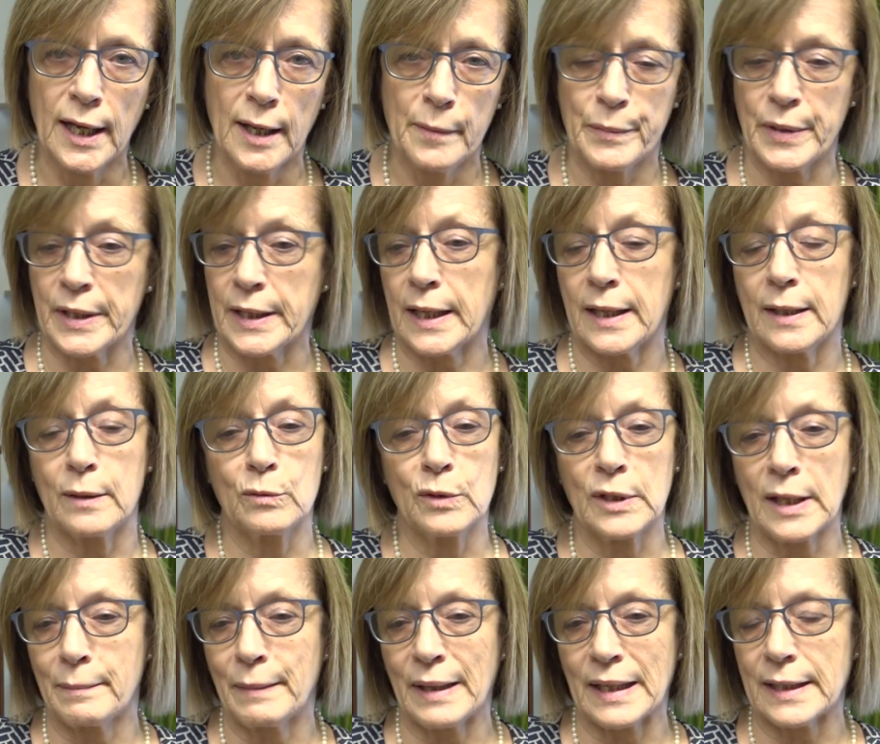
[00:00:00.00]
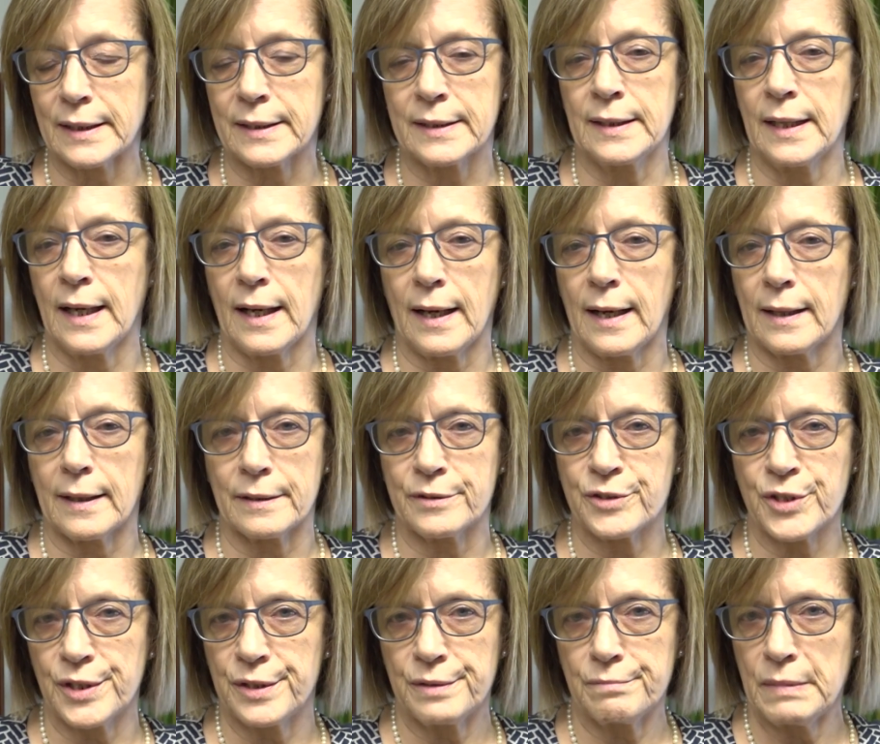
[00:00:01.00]
perché una malattia
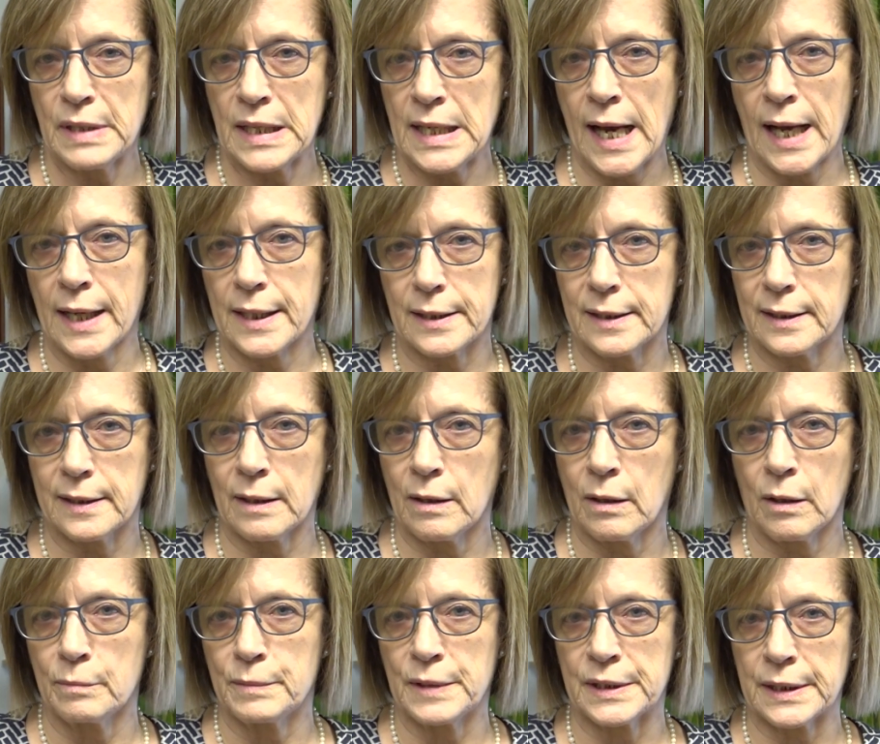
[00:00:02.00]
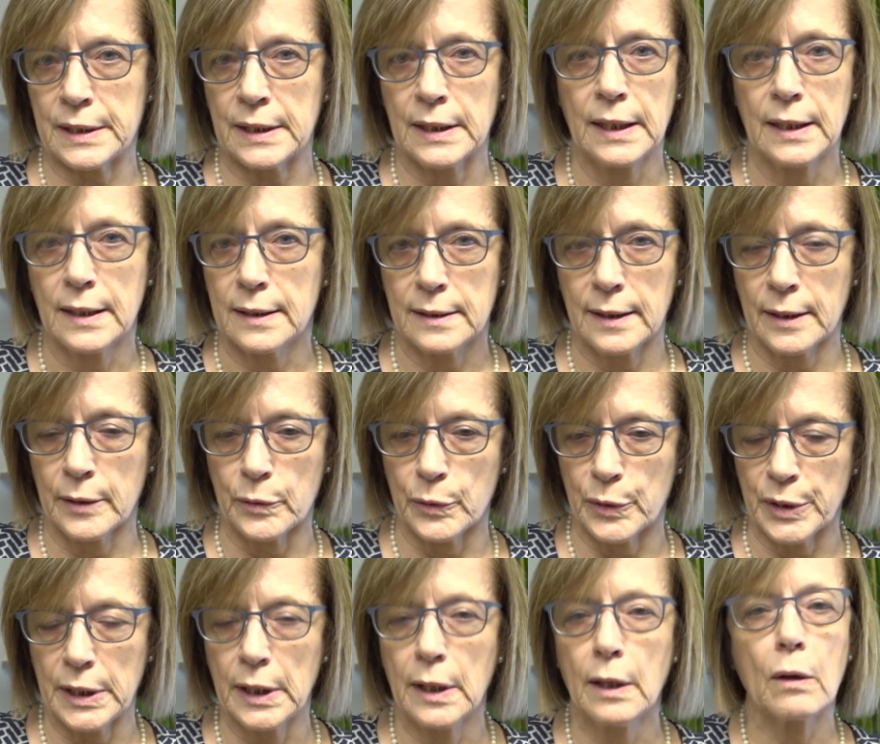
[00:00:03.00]
c'è cioè migliaia di chilometri da noi,